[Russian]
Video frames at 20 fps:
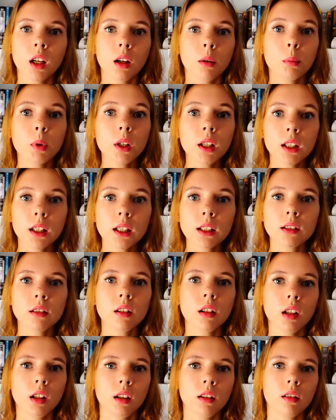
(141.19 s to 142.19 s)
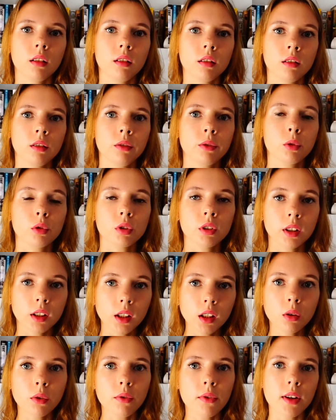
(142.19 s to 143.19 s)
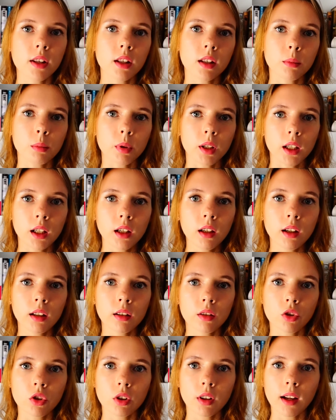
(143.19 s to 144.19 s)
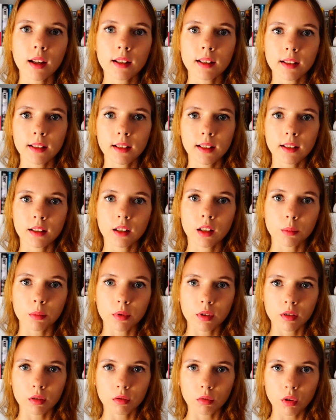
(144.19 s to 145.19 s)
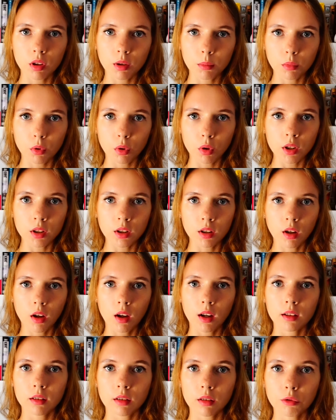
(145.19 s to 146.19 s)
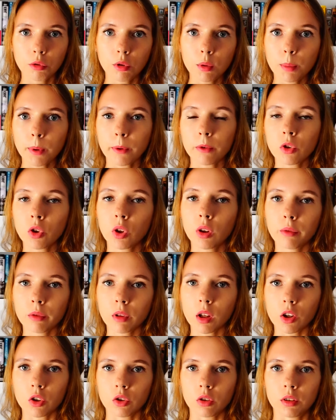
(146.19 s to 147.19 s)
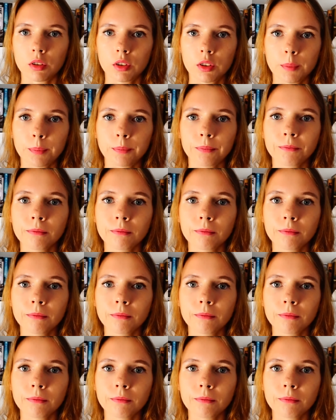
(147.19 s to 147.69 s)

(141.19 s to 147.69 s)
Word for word: Мы ездили а, в Коста-Рику в сентябре, это считается низким сезоном, то есть сезоном повышенной влажности.